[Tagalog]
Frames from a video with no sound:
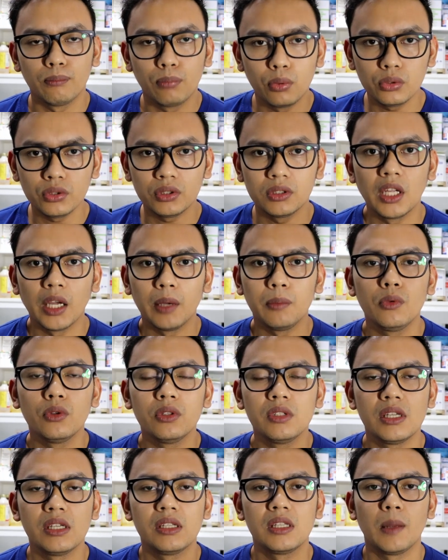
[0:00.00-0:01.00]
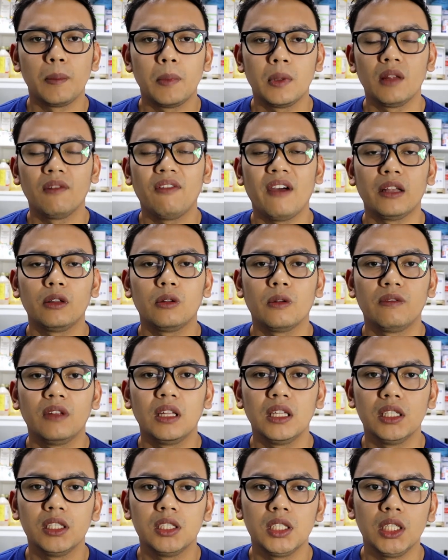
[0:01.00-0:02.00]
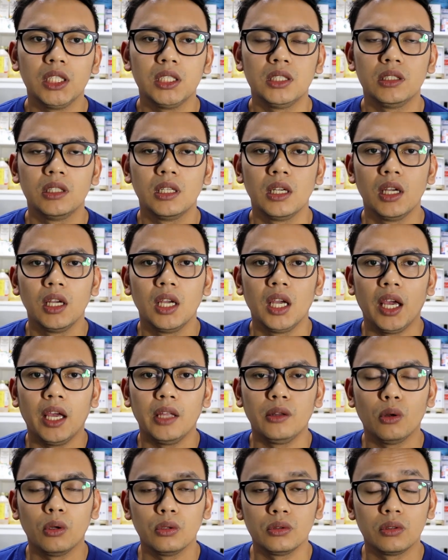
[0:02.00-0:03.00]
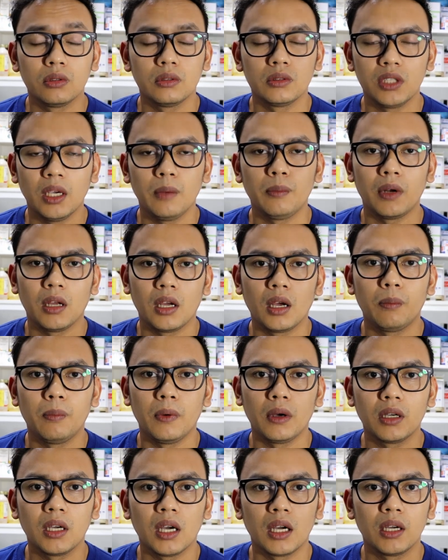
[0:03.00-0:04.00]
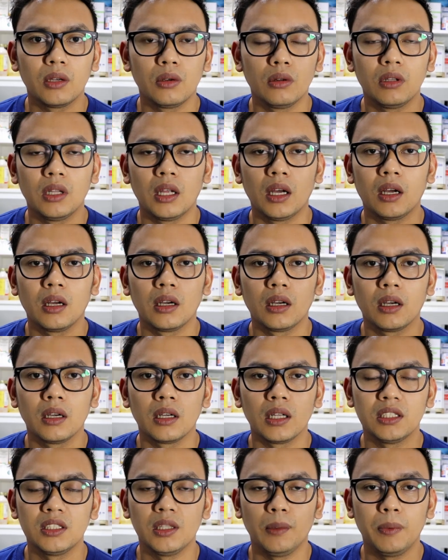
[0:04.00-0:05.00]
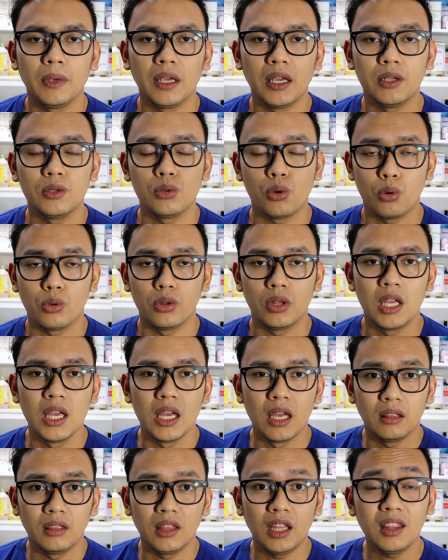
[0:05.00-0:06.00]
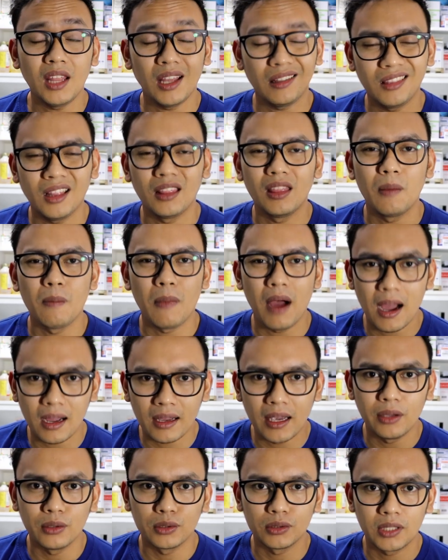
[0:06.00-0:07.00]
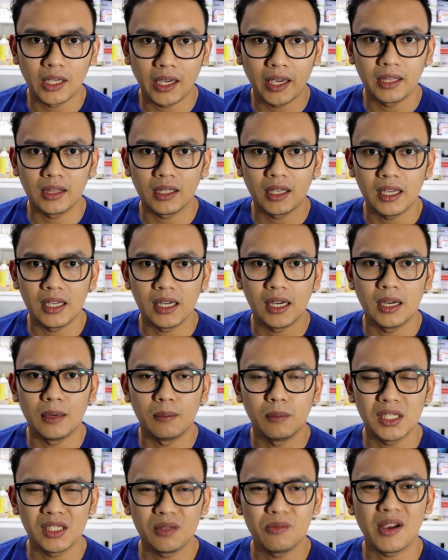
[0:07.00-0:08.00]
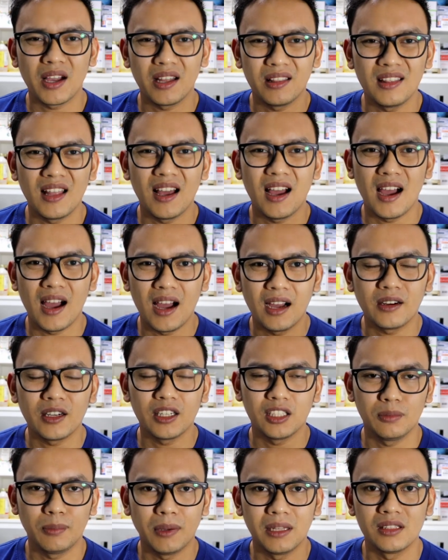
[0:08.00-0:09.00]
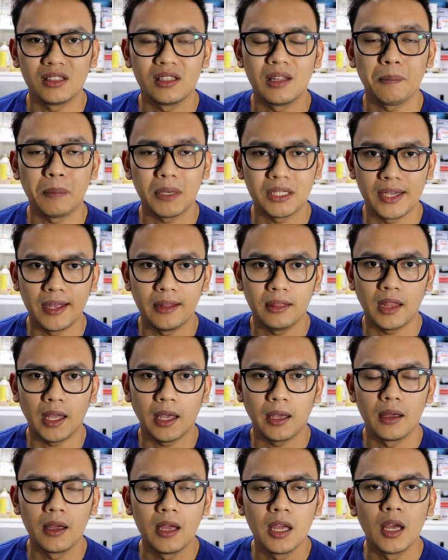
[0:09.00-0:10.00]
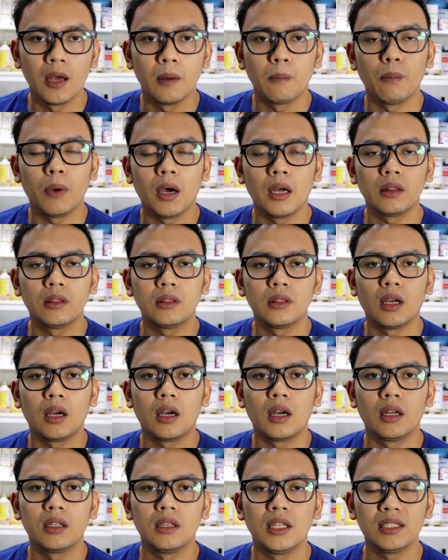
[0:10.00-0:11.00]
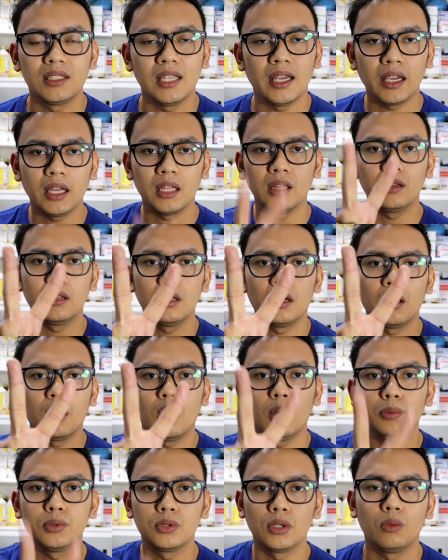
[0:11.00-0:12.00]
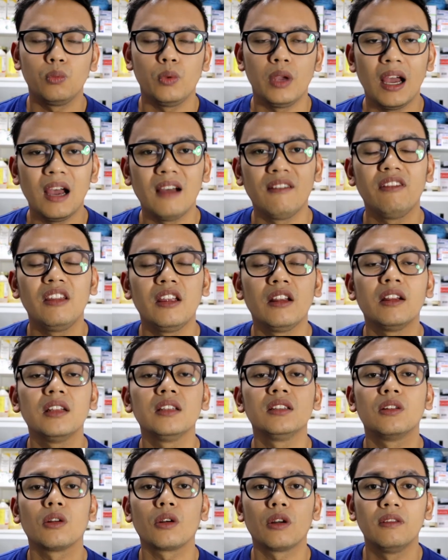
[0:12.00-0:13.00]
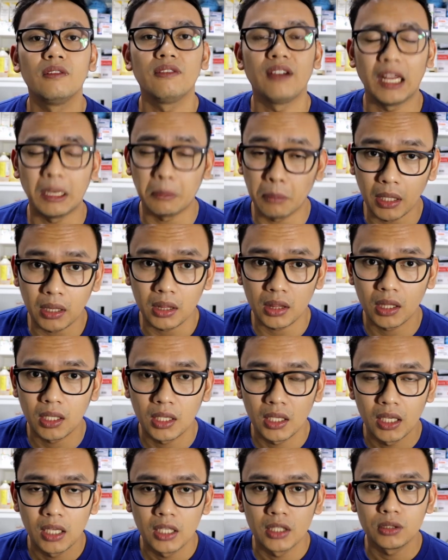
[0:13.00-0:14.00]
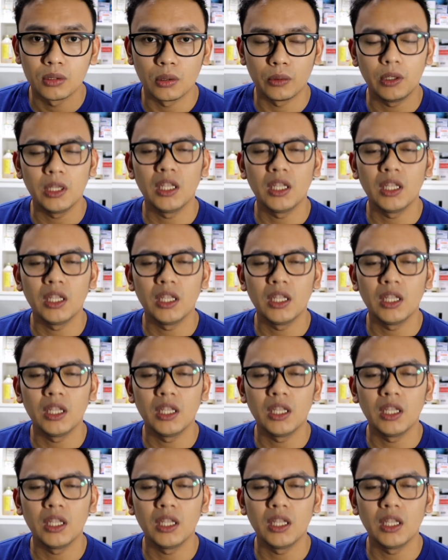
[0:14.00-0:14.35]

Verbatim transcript: boost the immune system in the fight of the disease. And also, syempre, kapag ka ganun ng classification, detected na maaga yung sakit. Kaya, mas maganda ang response ng pasyente. But, uh, the second uh, option we have here is to confinement. So,